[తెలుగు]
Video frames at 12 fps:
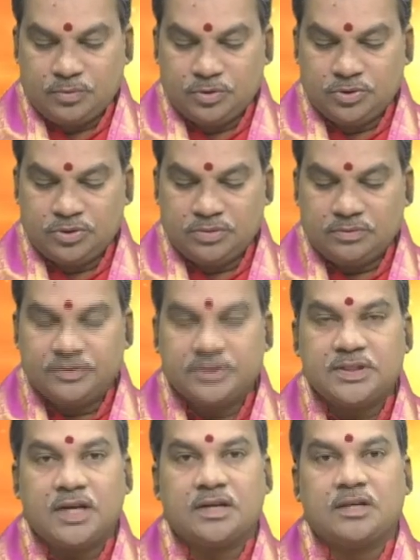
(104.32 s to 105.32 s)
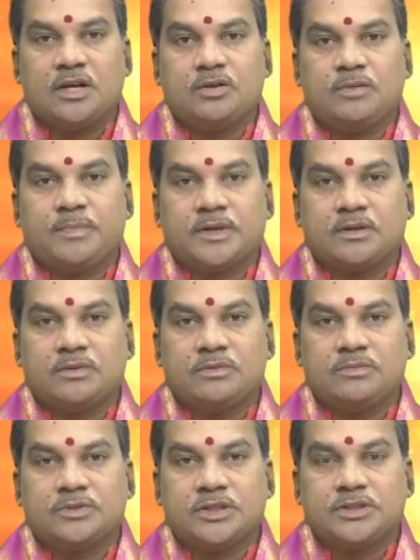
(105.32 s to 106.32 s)
బుధుడు విశాఖ నాలుగో
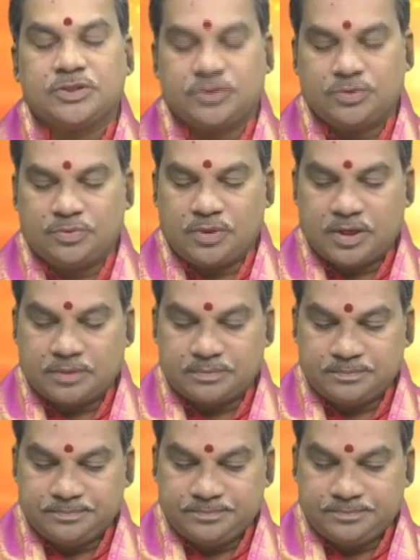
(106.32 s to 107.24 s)
పాదంలోనూ సంచరిస్తూ ఉన్నారు